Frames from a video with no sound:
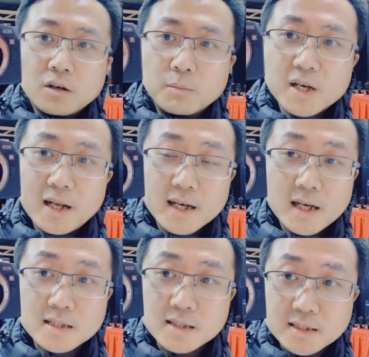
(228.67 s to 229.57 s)
我们可以来
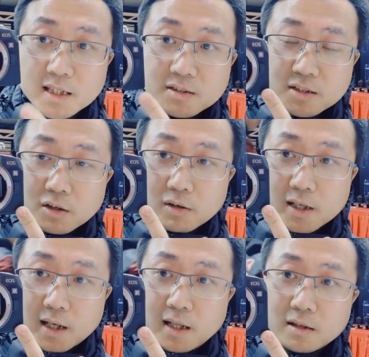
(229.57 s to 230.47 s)
看一下，这道镜头
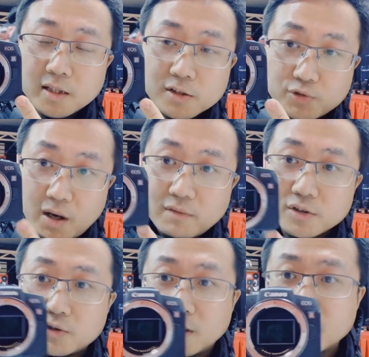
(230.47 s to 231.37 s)
可以看到这个全画幅
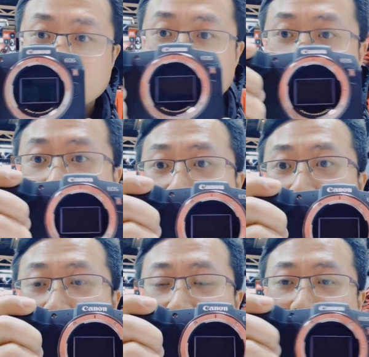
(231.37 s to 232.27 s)
的传感器。
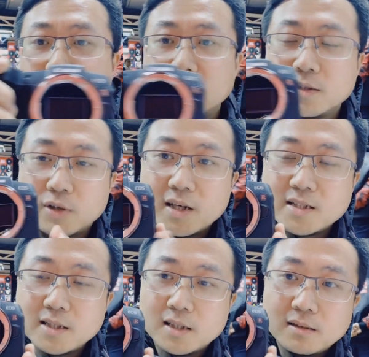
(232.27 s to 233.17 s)
啊，这个传感
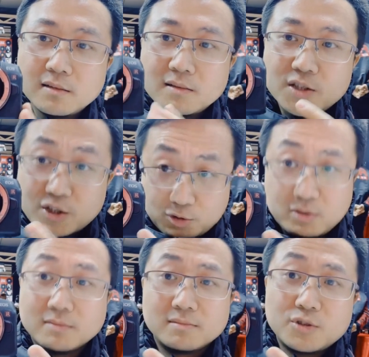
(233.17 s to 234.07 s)
器的尺
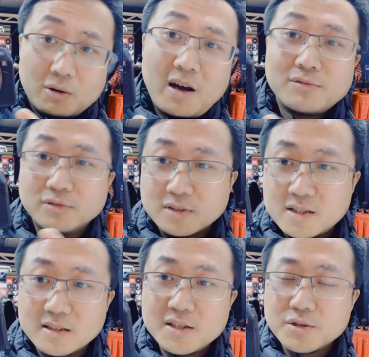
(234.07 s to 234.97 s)
寸，全画幅
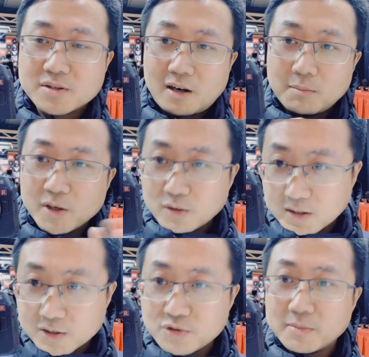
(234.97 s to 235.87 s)
是跟 EOS R 没有
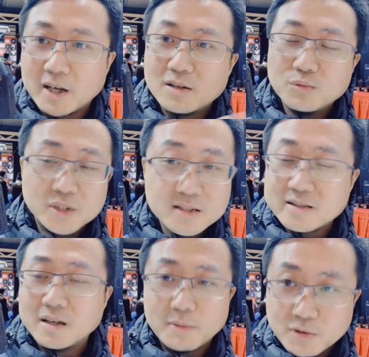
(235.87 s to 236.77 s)
任何区别，跟五 D
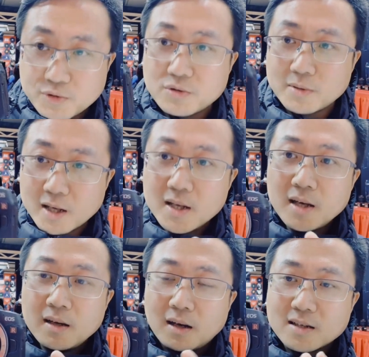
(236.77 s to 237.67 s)
四也没有区别。
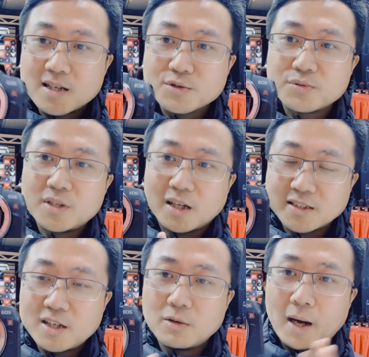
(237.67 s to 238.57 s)
啊，像素是两
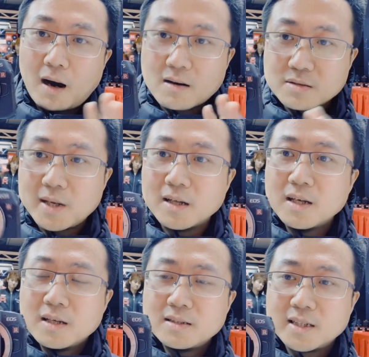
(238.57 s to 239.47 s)
千六百二十万，
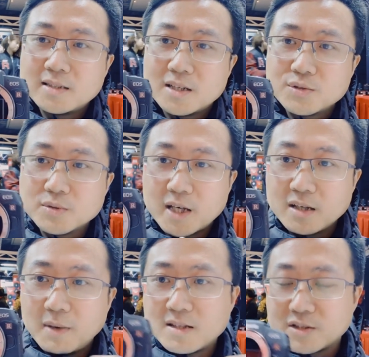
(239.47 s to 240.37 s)
这个像素在
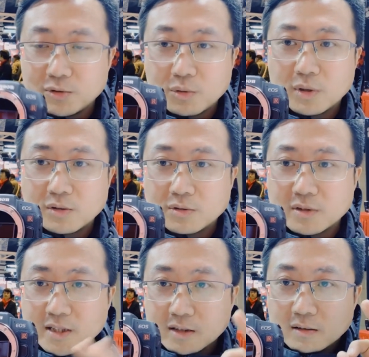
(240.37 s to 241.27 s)
一般使用过程
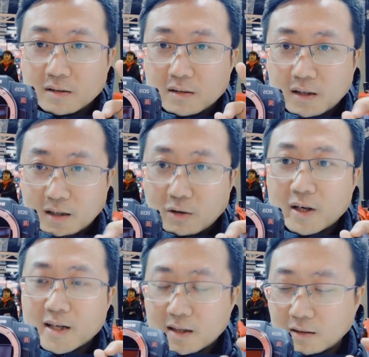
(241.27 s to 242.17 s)
中已经很
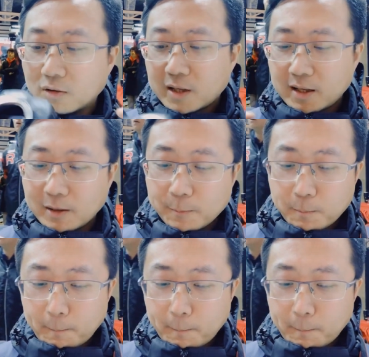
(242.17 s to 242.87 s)
OK，很 OK 了。